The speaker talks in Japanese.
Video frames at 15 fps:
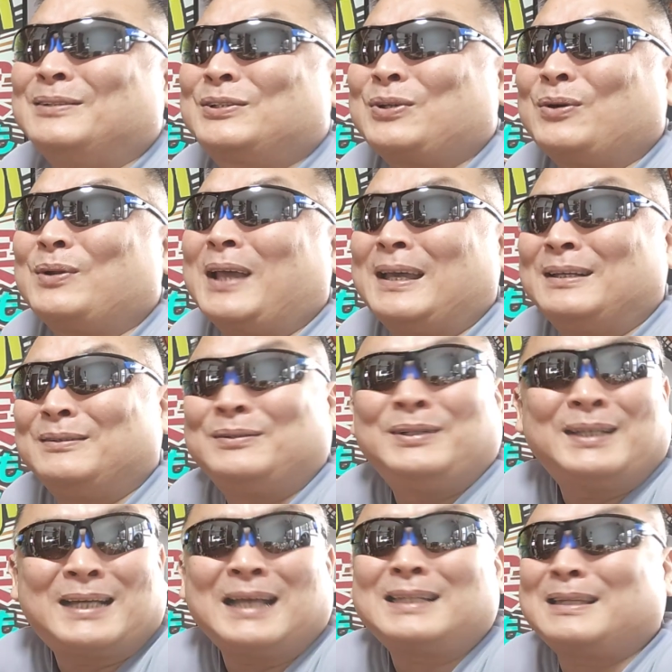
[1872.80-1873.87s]
将来
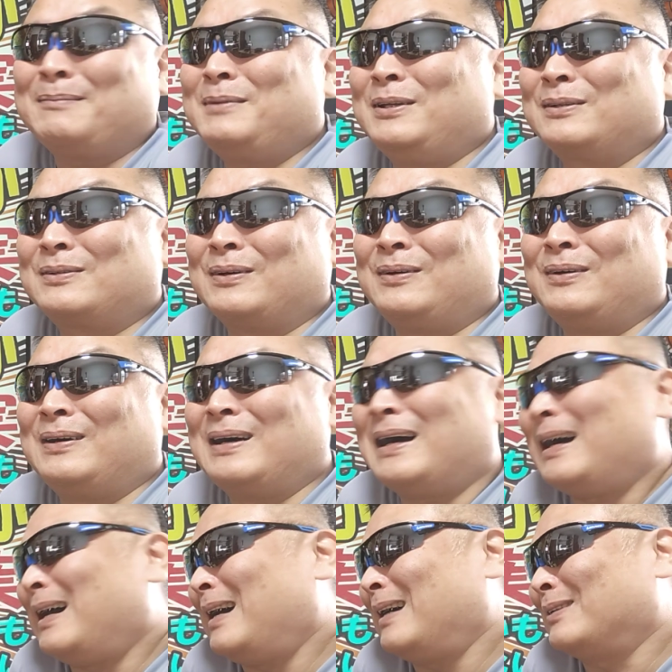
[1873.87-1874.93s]
振り返ってみると、
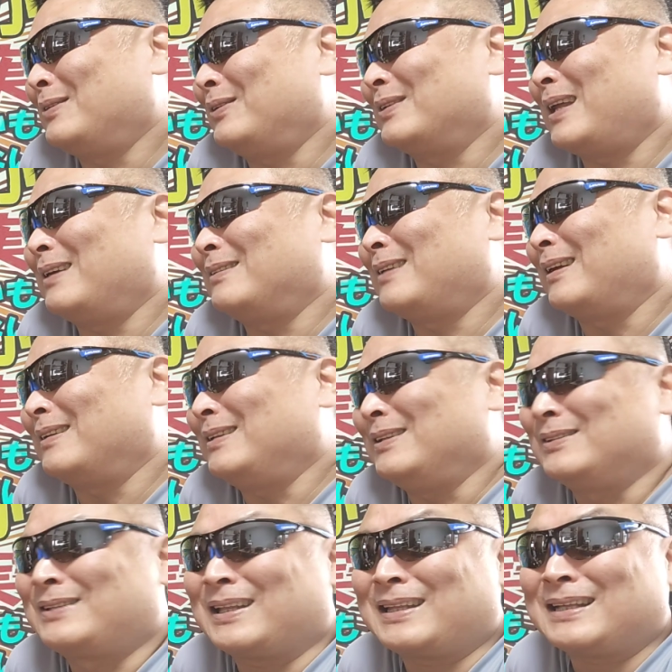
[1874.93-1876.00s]
ああ、どうなるんだろう、
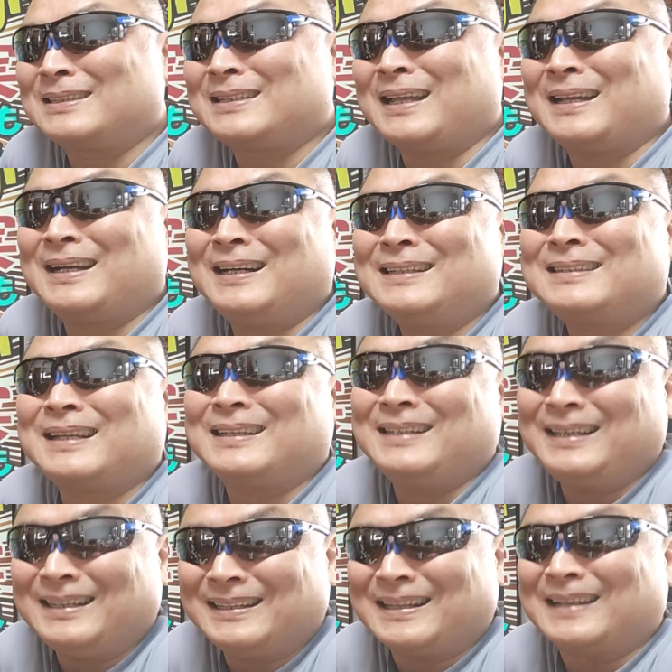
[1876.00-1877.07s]
言ってた時代があった
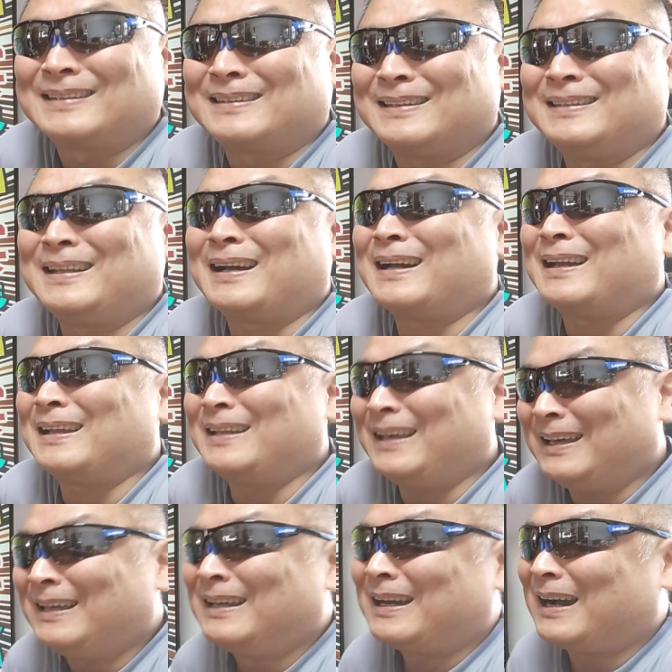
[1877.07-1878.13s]
ね、なんて言いながら
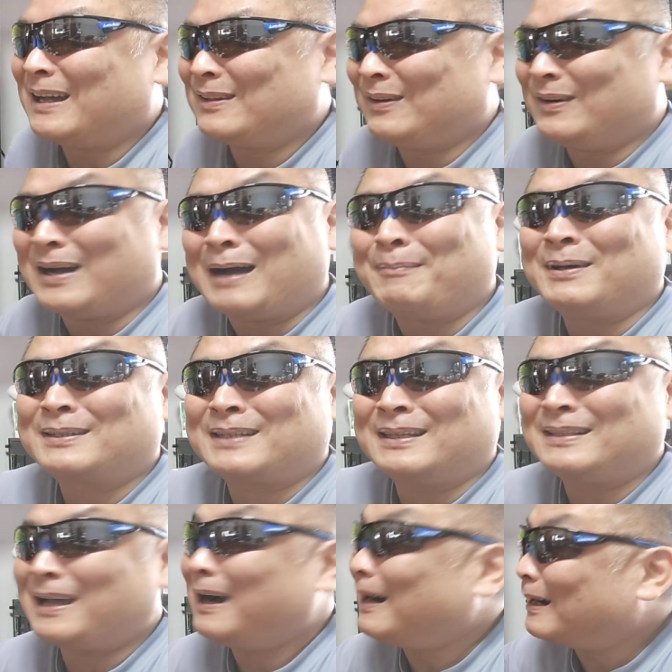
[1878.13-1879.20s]
ね、あの、
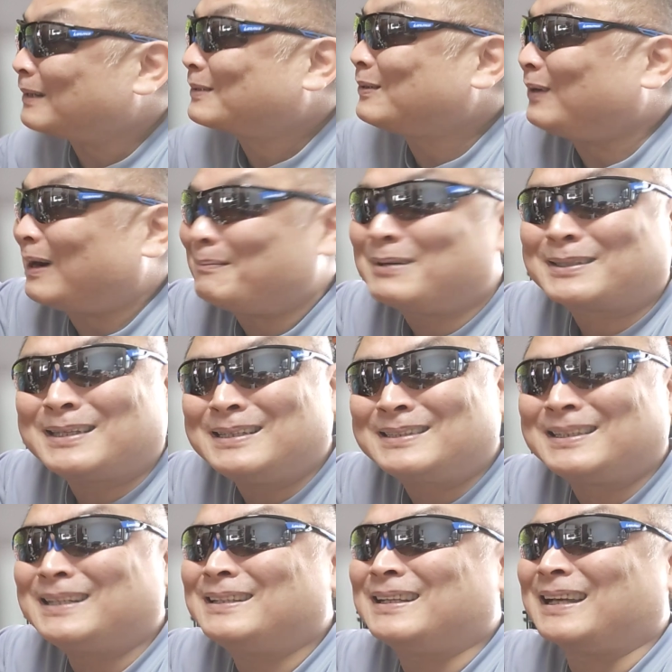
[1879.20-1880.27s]
アマテン、ああ、今日
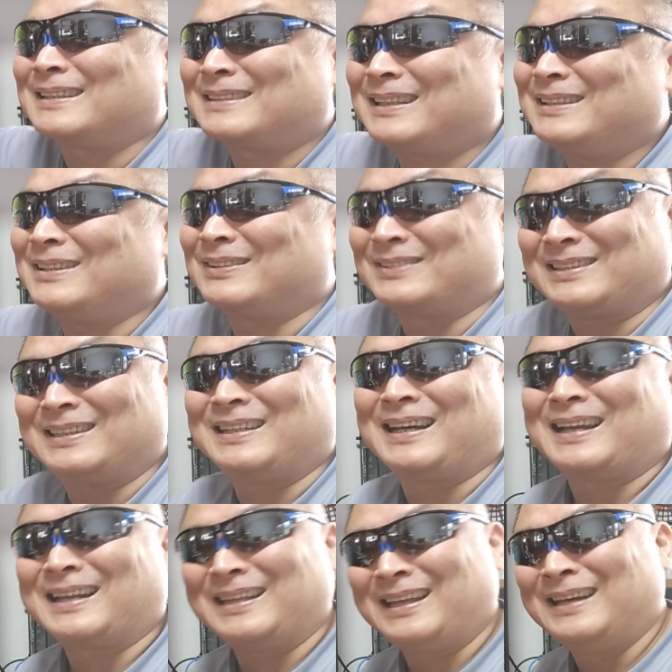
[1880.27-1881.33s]
アマテンシェールやってるよって言いな
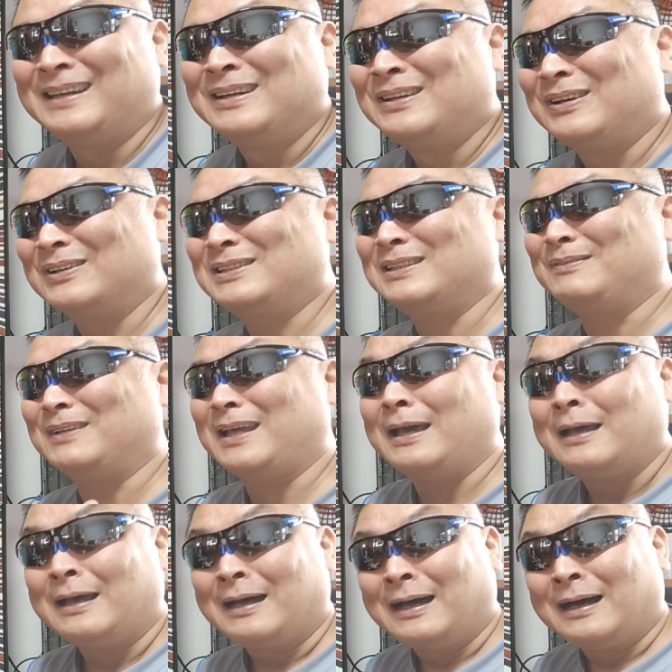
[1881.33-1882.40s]
がらね、おじいもね、